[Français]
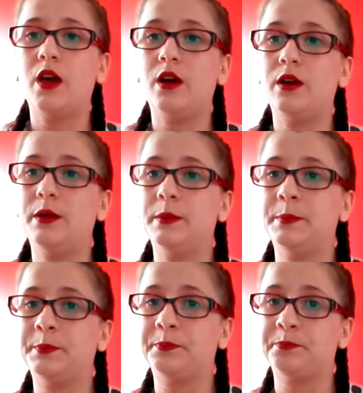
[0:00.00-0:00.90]

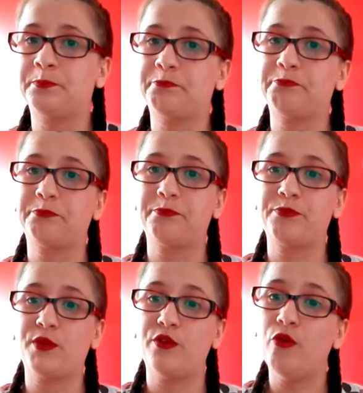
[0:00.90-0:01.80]
euh,
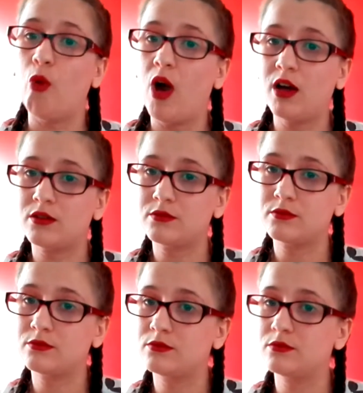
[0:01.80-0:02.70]
froid,
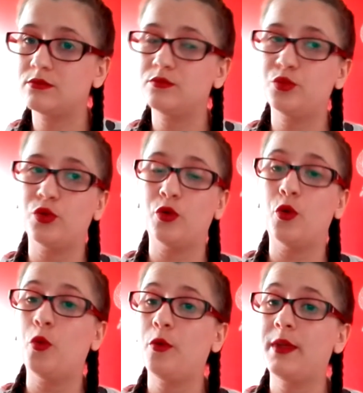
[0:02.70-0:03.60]

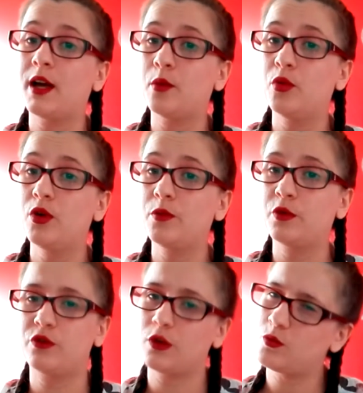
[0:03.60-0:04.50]
au premier abord, mais au
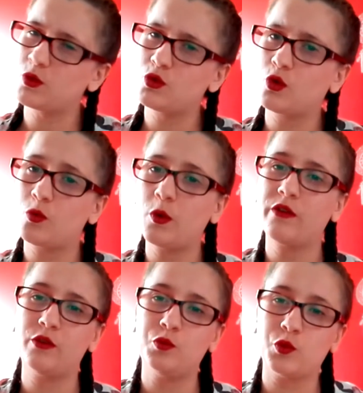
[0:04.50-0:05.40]
fur et à mesure du roman, elle
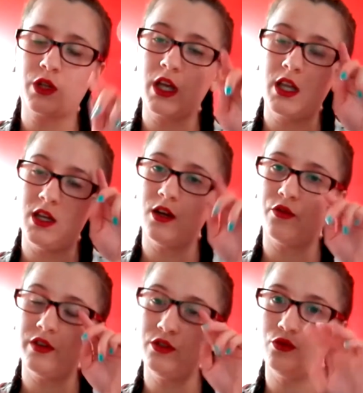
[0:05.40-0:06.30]
va nous montrer qu'il a en
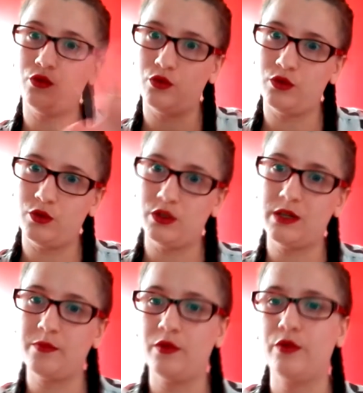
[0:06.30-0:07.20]
fait une
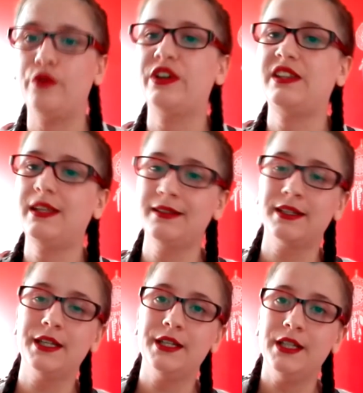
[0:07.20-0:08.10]
deuxième facette.
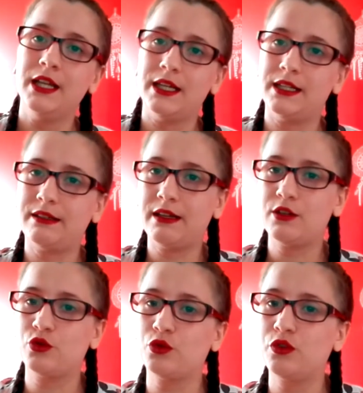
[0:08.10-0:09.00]
Et ça,
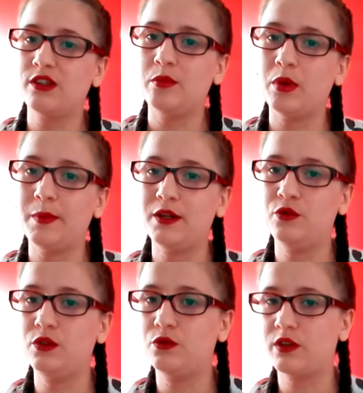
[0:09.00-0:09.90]
je trouve que c'est pas mal de
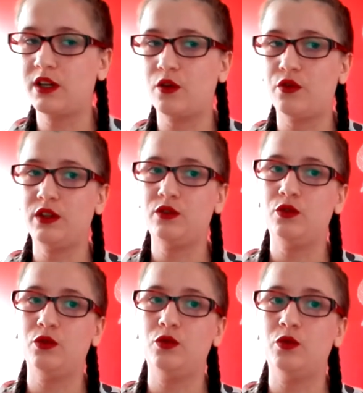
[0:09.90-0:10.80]
découvrir qu'en fait
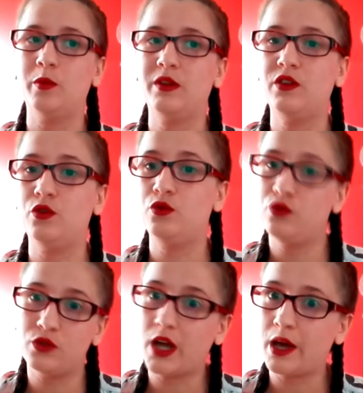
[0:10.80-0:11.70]
euh, Thomas c'est
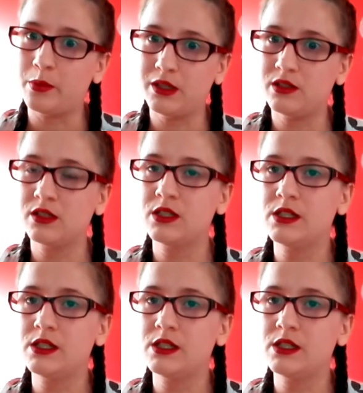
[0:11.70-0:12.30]
juste une carapace.